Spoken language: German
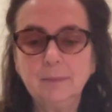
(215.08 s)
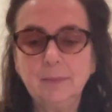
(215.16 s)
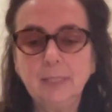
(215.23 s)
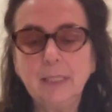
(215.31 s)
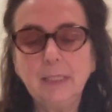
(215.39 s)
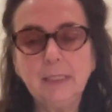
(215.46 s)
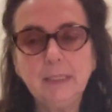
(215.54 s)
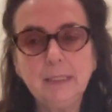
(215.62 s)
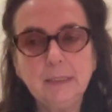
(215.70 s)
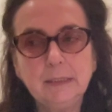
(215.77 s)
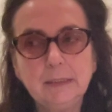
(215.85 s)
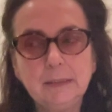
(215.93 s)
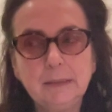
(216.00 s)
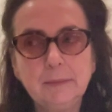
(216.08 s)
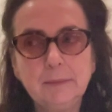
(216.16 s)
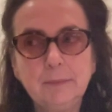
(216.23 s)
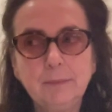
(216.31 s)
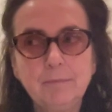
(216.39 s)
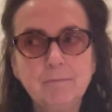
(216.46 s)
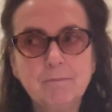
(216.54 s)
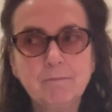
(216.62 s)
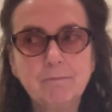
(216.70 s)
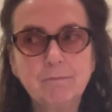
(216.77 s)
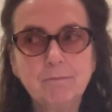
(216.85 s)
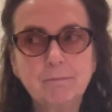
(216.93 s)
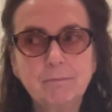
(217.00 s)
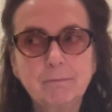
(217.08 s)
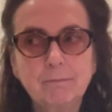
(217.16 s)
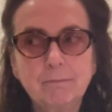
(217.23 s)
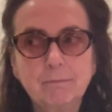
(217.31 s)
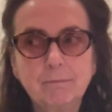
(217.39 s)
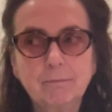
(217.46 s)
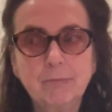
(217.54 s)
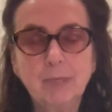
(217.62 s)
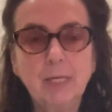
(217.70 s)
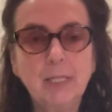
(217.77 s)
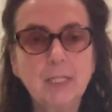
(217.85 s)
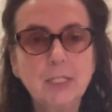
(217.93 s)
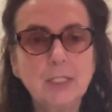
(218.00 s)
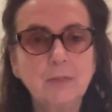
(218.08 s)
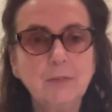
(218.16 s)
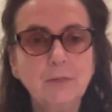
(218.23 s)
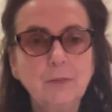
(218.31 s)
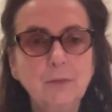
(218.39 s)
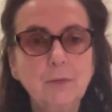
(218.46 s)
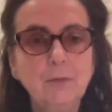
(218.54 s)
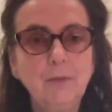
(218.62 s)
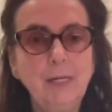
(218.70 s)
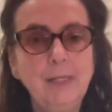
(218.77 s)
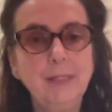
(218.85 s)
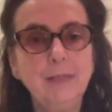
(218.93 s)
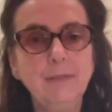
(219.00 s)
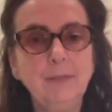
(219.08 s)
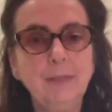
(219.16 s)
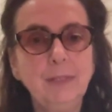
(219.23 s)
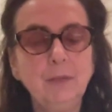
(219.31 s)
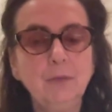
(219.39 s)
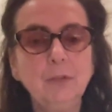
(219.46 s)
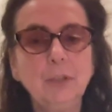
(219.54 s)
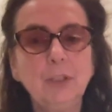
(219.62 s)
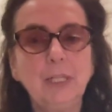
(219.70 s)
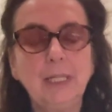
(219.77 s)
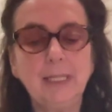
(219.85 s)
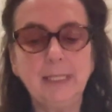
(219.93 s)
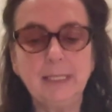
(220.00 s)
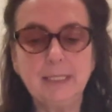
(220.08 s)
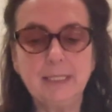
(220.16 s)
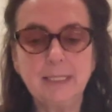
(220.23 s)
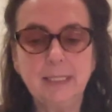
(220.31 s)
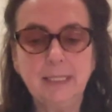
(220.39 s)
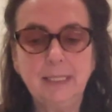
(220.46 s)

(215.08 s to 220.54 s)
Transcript: Kriege, mh, hm, Bereitschaft zur Gewaltanwendung steigt